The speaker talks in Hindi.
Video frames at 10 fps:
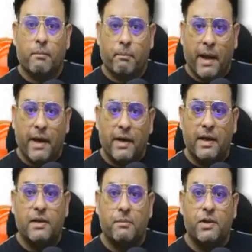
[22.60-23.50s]
बैंगन
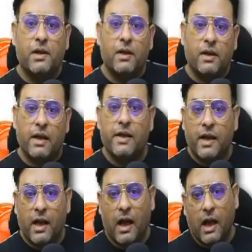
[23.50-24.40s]
की सब्जी के
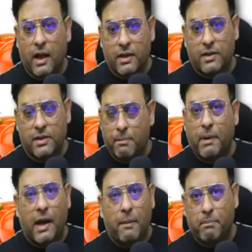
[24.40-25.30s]
लिए
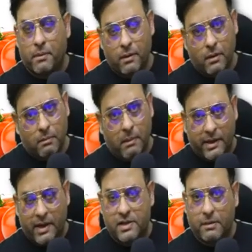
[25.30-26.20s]
सिंपल आप
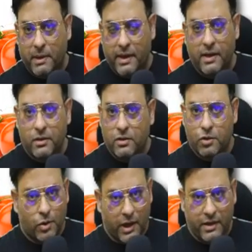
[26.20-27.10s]
मार्केट से बैंगन
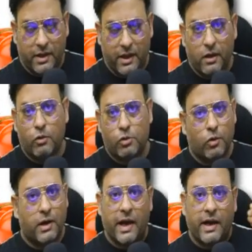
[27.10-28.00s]
जो खरीदते हैं
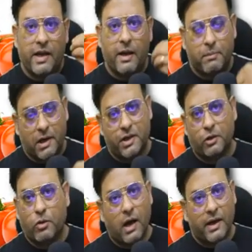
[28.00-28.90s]
उसको डायरेक्टली आप कच्चा
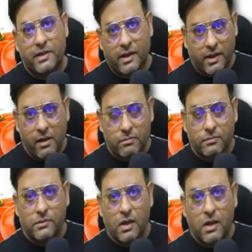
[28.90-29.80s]
तो खा नहीं सकते
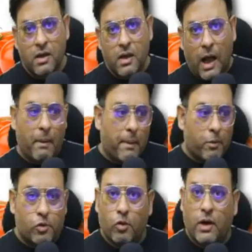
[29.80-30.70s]
अब आप
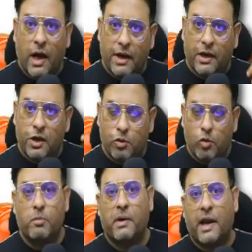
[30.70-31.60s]
उसको खाने के
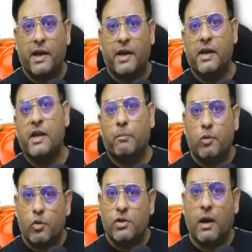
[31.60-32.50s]
योग्य बनाने के लिए
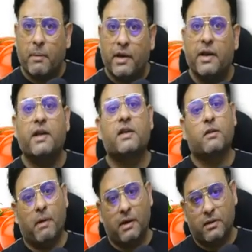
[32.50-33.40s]
आपको कुछ सामग्री की
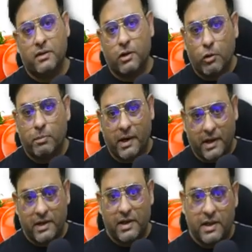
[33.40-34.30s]
इस्तेमाल ज़रूरत
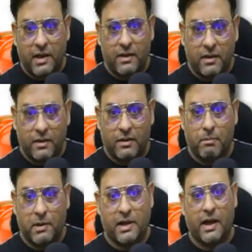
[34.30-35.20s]
पड़ेगी जैसे
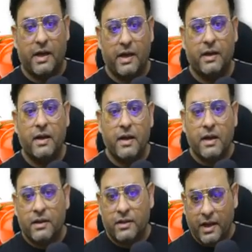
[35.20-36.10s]
मसाले
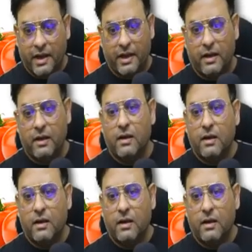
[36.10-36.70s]
तेल